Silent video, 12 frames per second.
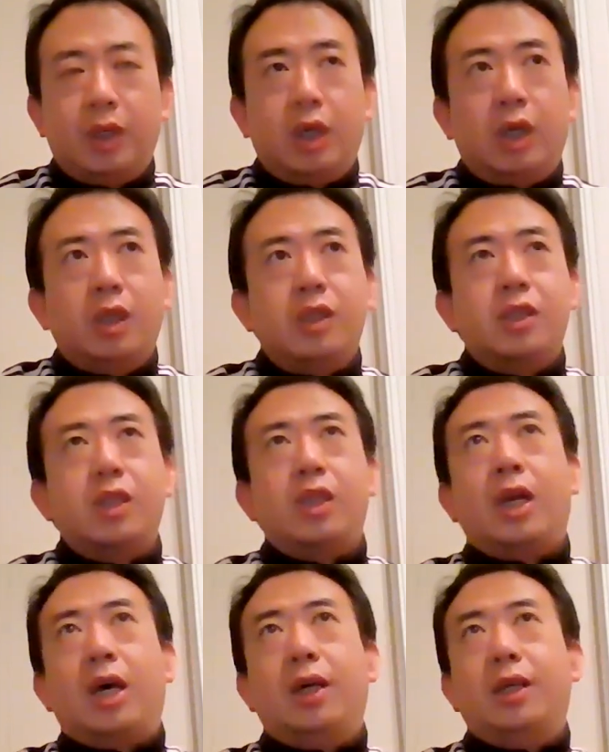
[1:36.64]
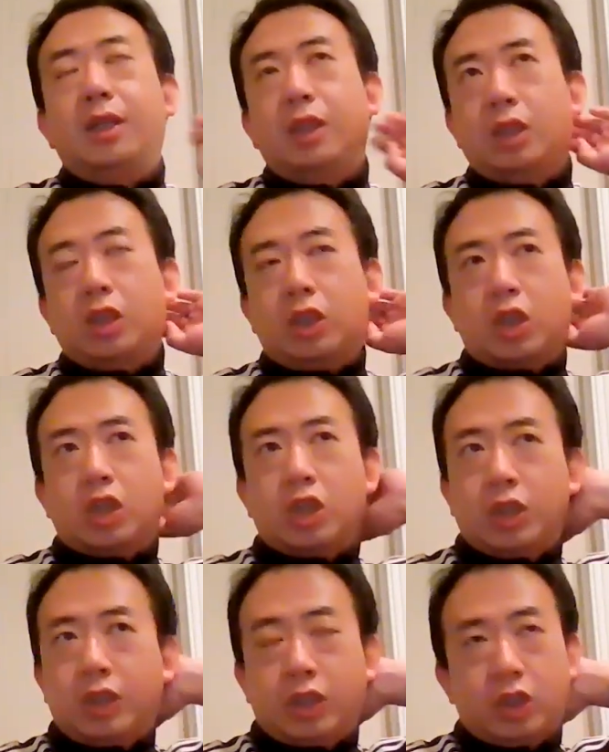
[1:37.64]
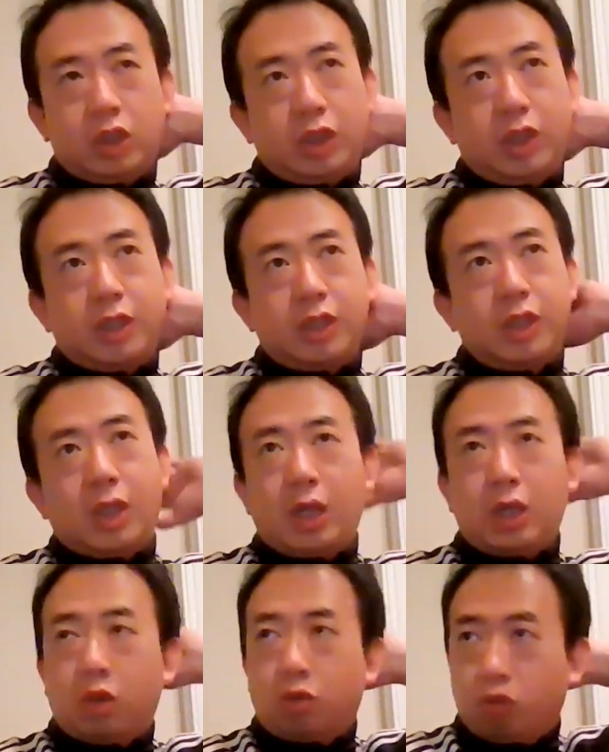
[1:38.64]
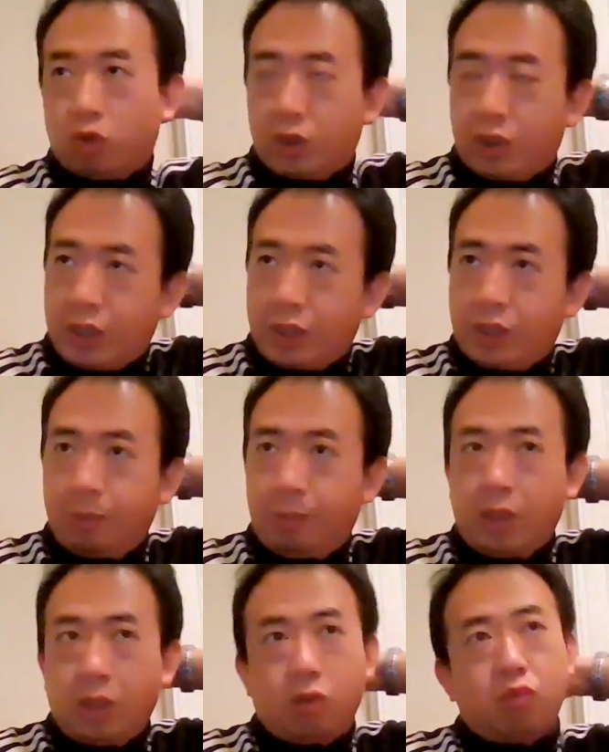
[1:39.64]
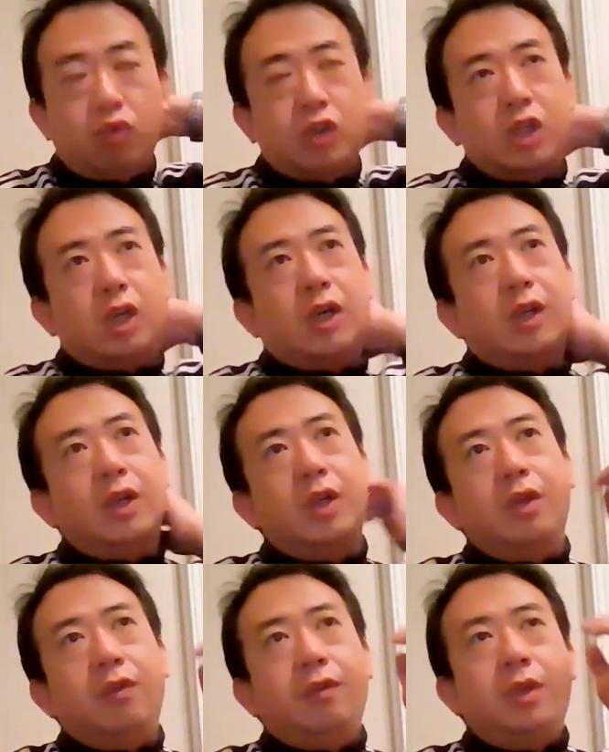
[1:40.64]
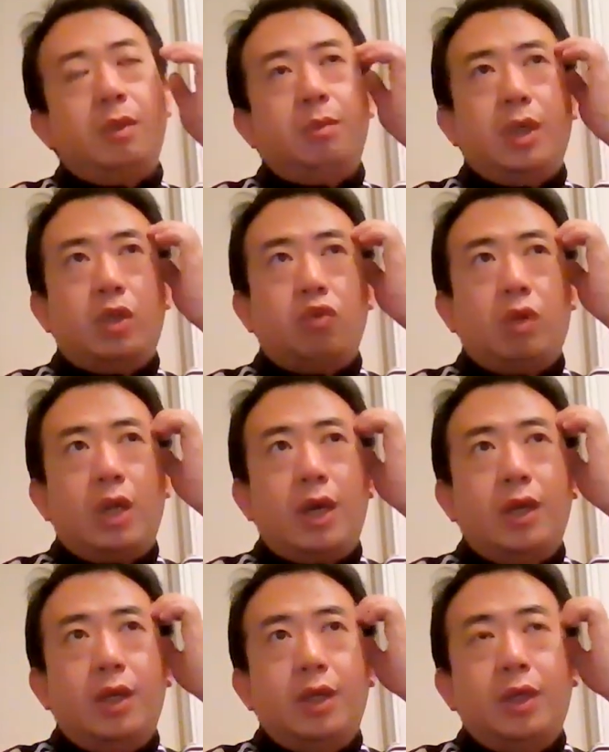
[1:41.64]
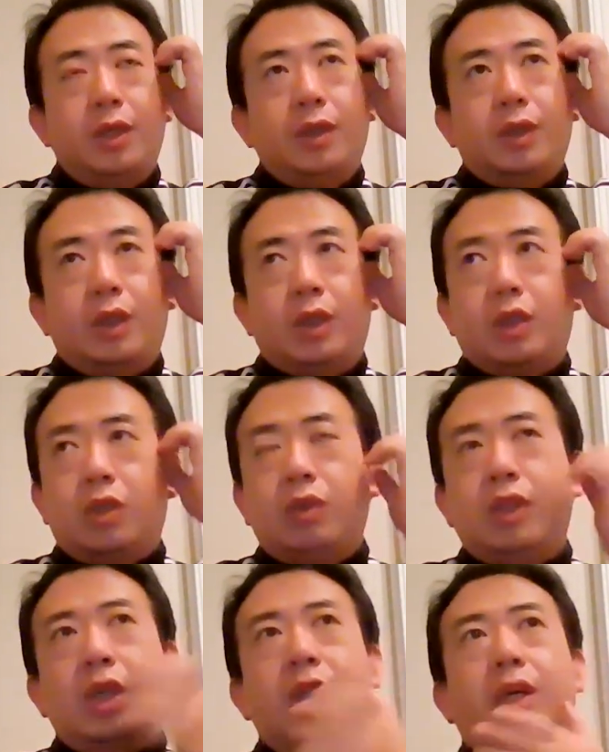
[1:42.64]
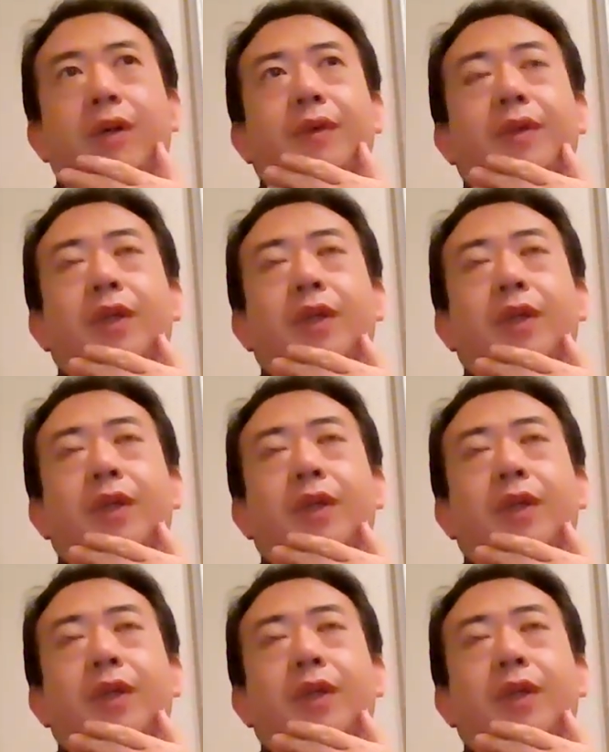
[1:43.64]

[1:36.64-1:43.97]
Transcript: 啊，四大，这是世世界四大都市，前四名的都市啊。为什么这样说呢？啊，首先呢，